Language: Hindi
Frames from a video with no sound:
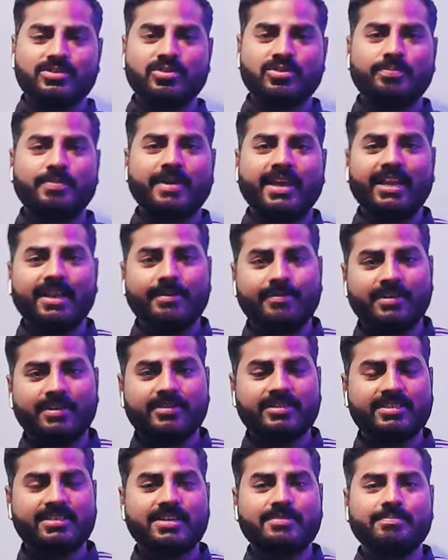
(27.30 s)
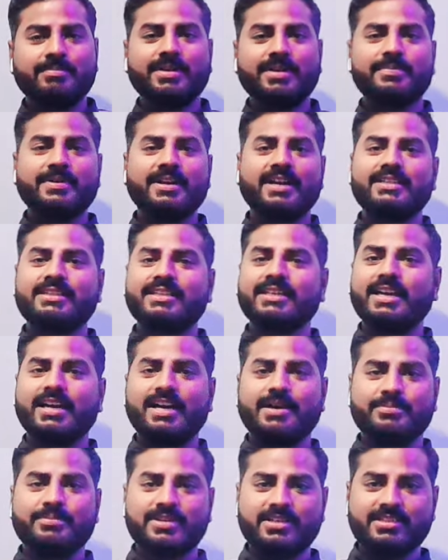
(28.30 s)
सो so, पहले फर्स्ट नंबर पे आती है
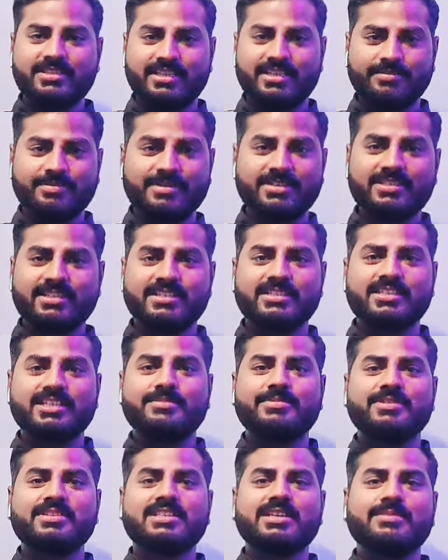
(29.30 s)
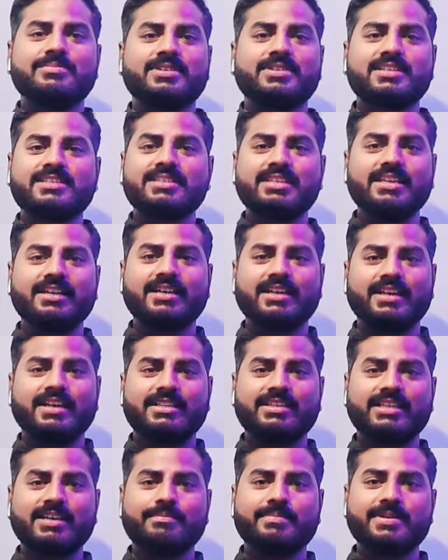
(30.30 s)
आपकी सीबीसी सीबीसी हम किस लिए
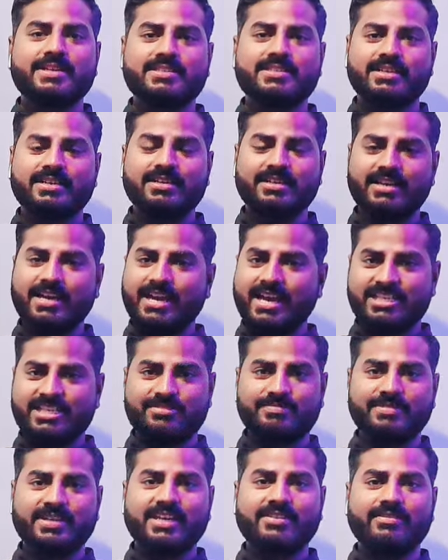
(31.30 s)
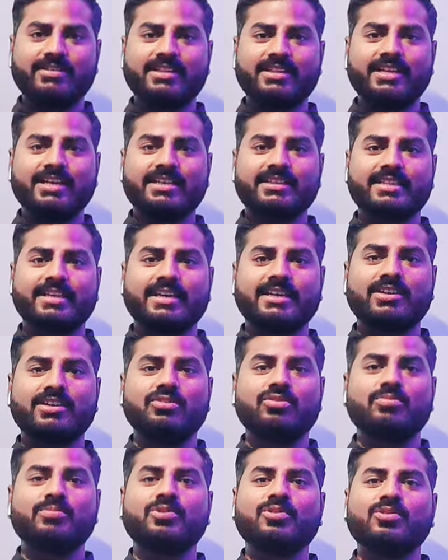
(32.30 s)
कराते हैं पेशेंट का एच लेवल देखते हैं कि
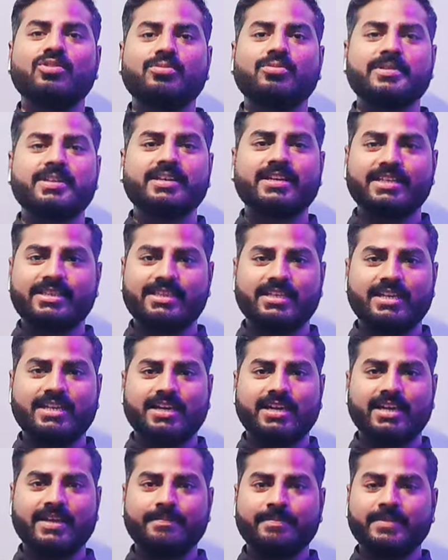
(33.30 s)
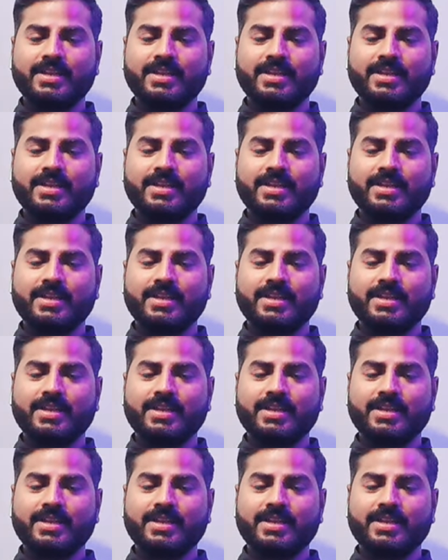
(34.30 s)
होमोग्लोबिन कितना है